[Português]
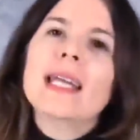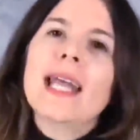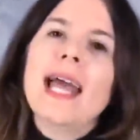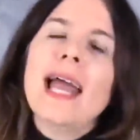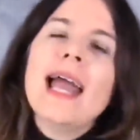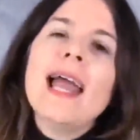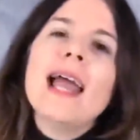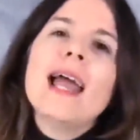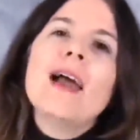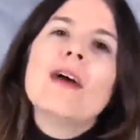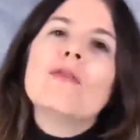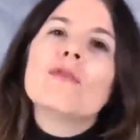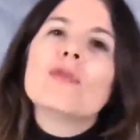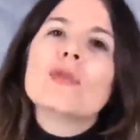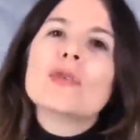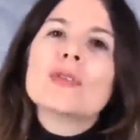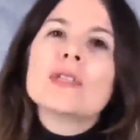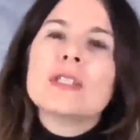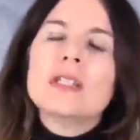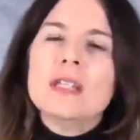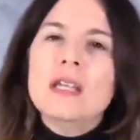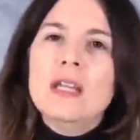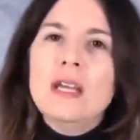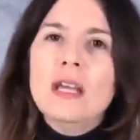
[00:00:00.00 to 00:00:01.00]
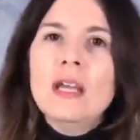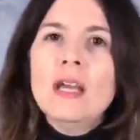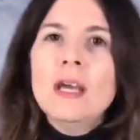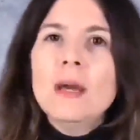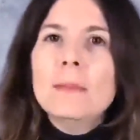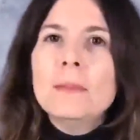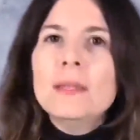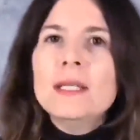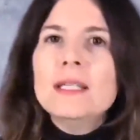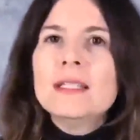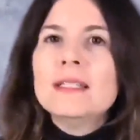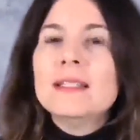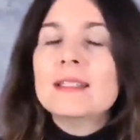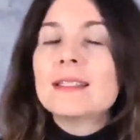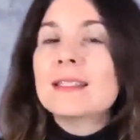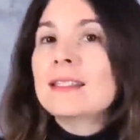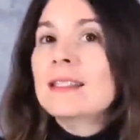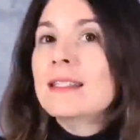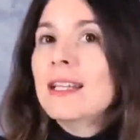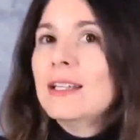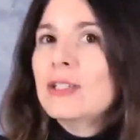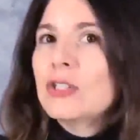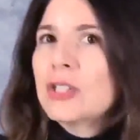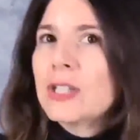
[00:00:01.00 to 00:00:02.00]
né, você
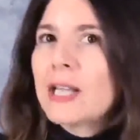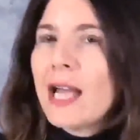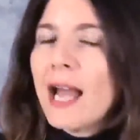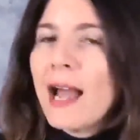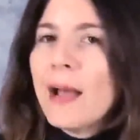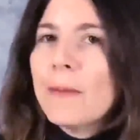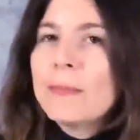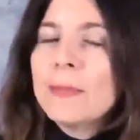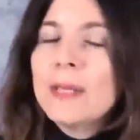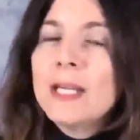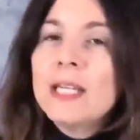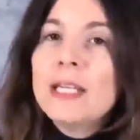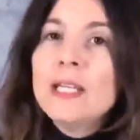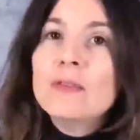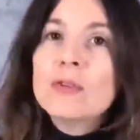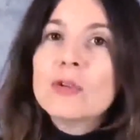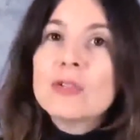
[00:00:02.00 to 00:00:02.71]
precisa se dedicar